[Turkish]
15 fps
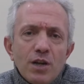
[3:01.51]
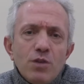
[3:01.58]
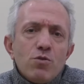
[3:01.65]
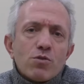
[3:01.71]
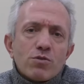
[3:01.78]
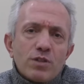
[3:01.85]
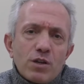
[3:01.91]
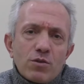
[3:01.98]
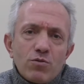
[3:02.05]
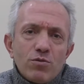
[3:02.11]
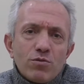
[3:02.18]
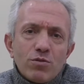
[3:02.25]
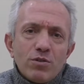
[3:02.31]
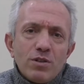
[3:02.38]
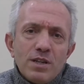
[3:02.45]
hani ortak
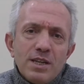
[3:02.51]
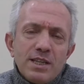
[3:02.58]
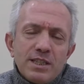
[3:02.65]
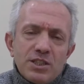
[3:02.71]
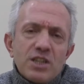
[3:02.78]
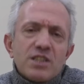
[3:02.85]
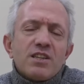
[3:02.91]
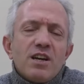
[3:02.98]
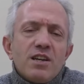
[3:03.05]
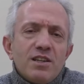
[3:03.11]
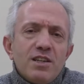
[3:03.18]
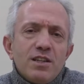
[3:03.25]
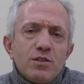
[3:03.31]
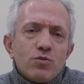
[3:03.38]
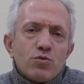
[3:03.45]
kültür
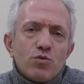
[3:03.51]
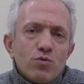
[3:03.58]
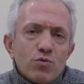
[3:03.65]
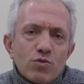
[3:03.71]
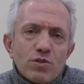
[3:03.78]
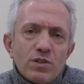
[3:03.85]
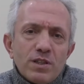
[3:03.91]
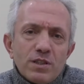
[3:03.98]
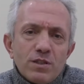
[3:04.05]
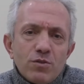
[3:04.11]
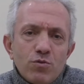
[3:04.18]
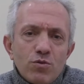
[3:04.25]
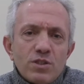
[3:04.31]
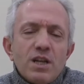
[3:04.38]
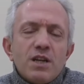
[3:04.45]
Cezayirlerin,
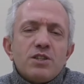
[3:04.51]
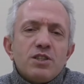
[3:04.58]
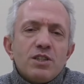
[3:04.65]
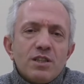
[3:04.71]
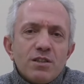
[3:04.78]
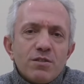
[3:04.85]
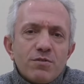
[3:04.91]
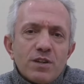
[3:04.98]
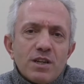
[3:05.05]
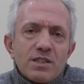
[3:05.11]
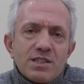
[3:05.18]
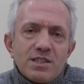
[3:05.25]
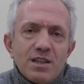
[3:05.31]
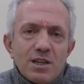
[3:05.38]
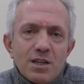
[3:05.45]
Tunusluların yüzlerce yıldır
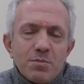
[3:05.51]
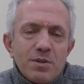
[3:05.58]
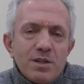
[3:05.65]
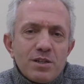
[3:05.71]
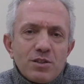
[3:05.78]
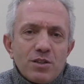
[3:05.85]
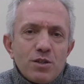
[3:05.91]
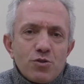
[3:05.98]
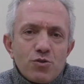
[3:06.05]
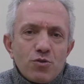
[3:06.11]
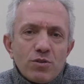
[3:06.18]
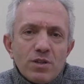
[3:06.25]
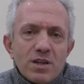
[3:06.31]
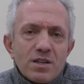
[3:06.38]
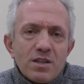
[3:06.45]
Fransızlarla birlikte
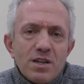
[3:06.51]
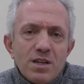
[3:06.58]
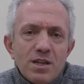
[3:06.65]
yaşıyorlar.